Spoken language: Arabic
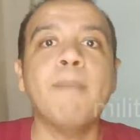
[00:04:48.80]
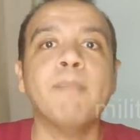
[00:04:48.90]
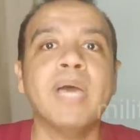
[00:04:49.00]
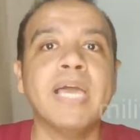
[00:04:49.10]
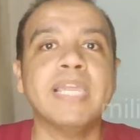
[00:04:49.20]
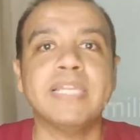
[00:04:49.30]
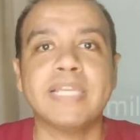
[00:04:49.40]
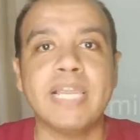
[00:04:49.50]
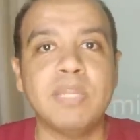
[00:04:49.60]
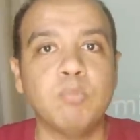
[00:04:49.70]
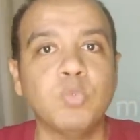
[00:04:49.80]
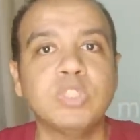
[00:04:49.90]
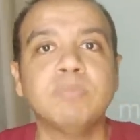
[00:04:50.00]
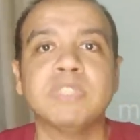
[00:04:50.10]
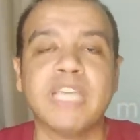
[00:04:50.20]
أما اللي
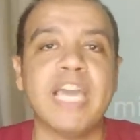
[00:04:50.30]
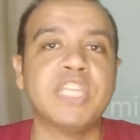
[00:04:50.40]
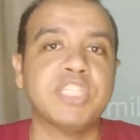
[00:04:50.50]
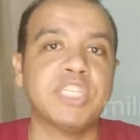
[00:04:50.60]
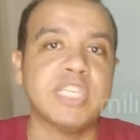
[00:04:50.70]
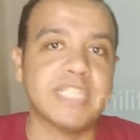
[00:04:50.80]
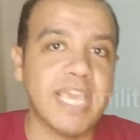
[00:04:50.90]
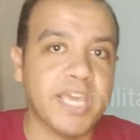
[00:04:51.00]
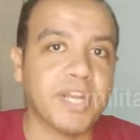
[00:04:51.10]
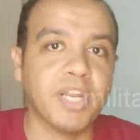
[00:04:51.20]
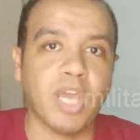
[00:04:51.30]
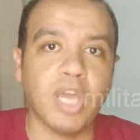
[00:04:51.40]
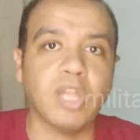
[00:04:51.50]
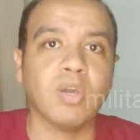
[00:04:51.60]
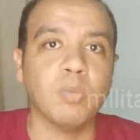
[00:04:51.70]
كلموني من خارج الجزائر
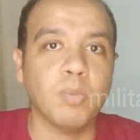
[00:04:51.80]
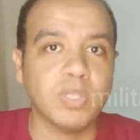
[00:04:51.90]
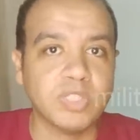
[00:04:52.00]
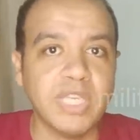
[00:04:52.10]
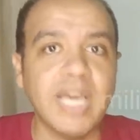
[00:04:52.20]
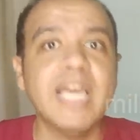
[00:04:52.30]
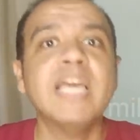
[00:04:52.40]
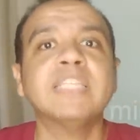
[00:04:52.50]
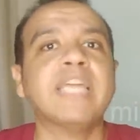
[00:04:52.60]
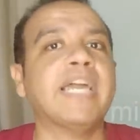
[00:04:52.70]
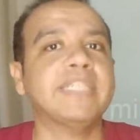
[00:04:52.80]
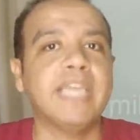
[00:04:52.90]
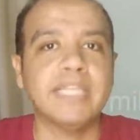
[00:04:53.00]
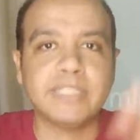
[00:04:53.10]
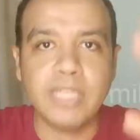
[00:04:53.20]
الحلقة الماضية
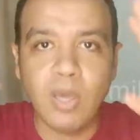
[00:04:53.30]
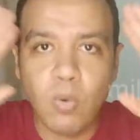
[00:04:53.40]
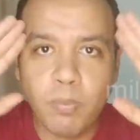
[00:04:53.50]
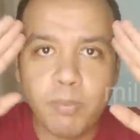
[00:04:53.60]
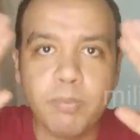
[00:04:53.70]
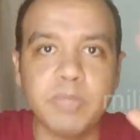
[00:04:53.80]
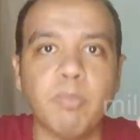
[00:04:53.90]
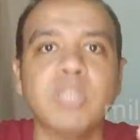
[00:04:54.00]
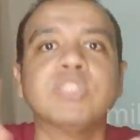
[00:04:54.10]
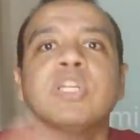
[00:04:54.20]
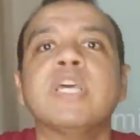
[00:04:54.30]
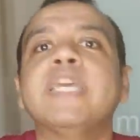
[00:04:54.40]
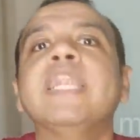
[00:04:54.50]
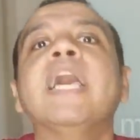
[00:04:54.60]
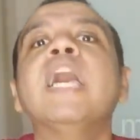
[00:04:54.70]
تحياتي لهم من مصر
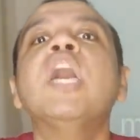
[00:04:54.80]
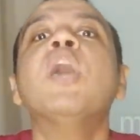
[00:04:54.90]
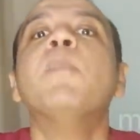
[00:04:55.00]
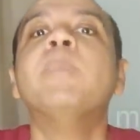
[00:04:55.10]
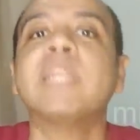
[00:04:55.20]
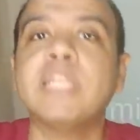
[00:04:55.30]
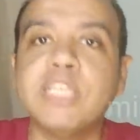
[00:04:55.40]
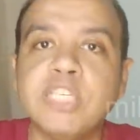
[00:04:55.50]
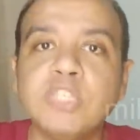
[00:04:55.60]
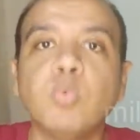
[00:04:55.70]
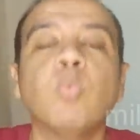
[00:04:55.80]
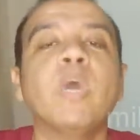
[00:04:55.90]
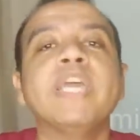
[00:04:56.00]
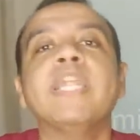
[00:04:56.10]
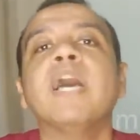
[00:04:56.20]
إلى برلين
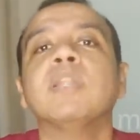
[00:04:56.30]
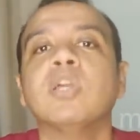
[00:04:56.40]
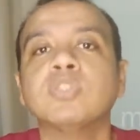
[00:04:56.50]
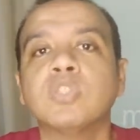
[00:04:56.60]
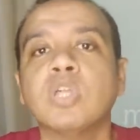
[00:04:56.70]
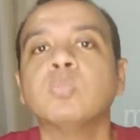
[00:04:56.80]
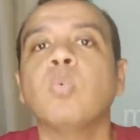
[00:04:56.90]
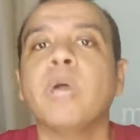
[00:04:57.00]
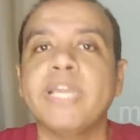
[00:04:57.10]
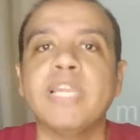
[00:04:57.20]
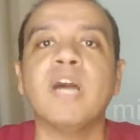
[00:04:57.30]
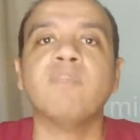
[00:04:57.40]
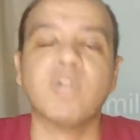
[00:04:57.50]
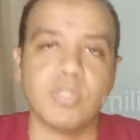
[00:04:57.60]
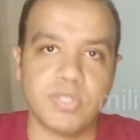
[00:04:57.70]
وإلى لندن
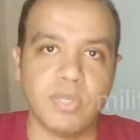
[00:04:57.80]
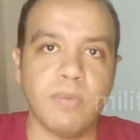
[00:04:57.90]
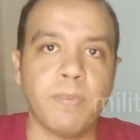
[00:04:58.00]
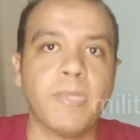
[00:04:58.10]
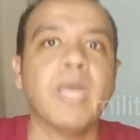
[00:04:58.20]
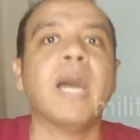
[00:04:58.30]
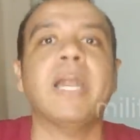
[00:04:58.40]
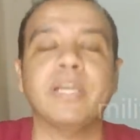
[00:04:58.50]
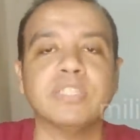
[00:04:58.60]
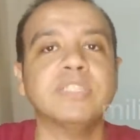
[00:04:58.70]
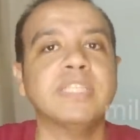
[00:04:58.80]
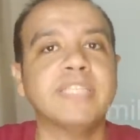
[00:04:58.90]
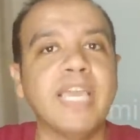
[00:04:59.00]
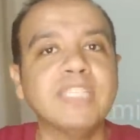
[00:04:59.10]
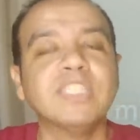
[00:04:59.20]
وإلى فرنسا حلقتنا
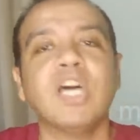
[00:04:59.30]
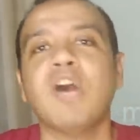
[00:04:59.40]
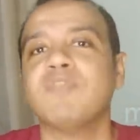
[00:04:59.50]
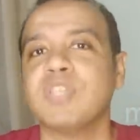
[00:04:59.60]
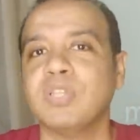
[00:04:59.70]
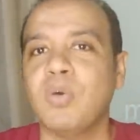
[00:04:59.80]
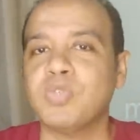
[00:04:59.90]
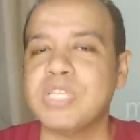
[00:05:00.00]
انتهت حفظ الله